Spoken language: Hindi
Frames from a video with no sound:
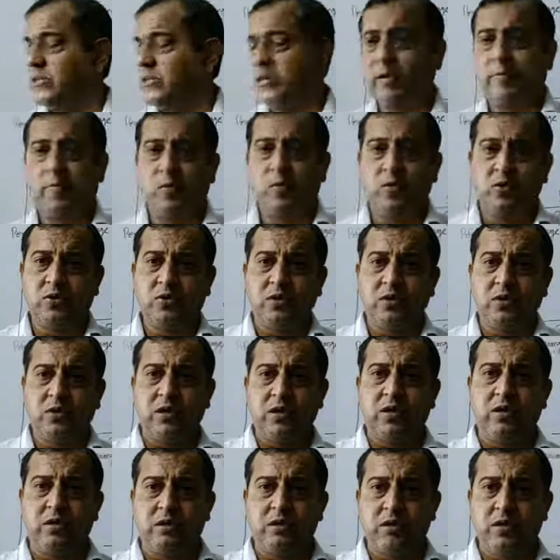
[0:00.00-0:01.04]

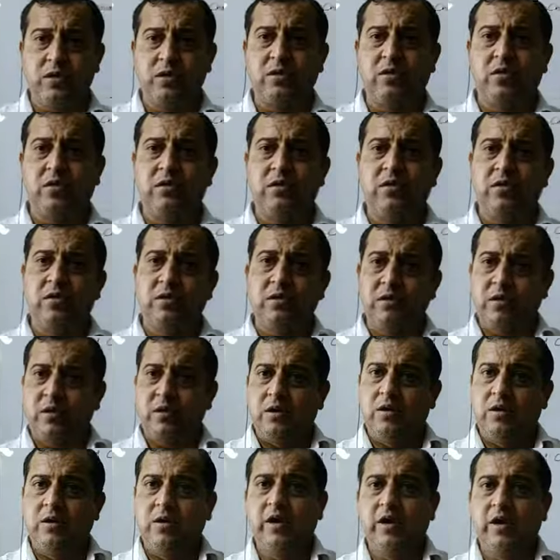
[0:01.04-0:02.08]
सपोज
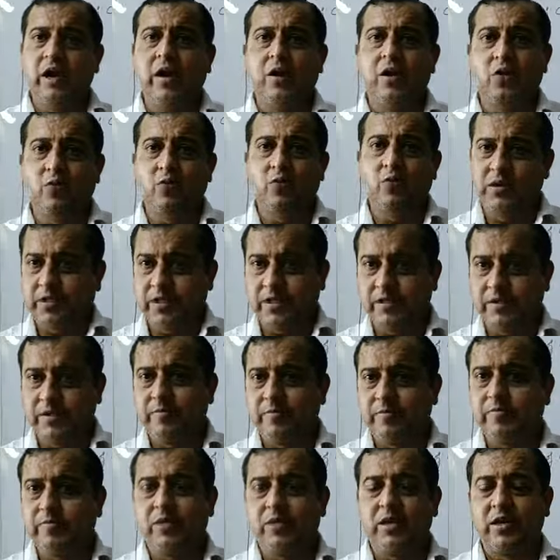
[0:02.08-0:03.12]
टेन रुपीज है
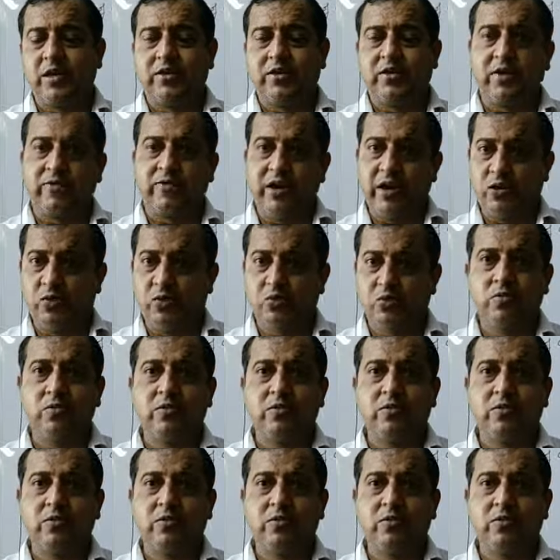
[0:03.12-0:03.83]
किसी की वैल्यू